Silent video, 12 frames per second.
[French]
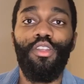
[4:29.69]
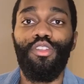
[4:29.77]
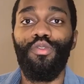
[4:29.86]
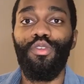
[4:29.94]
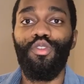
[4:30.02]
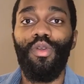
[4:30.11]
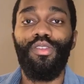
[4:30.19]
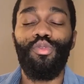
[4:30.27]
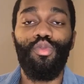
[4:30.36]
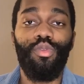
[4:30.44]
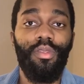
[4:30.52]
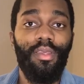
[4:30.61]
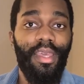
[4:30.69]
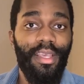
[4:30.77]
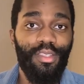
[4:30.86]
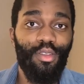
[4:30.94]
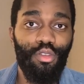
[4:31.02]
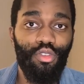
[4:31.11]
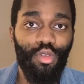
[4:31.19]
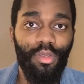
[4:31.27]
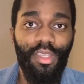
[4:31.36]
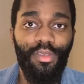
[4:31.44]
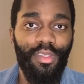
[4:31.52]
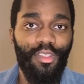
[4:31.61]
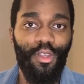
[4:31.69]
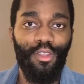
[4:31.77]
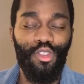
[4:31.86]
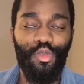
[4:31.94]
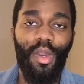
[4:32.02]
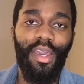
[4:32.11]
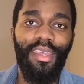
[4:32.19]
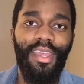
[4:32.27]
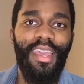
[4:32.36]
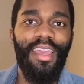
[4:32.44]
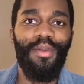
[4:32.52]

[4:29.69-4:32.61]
Je vous souhaite une excellente journée, une excellente soirée.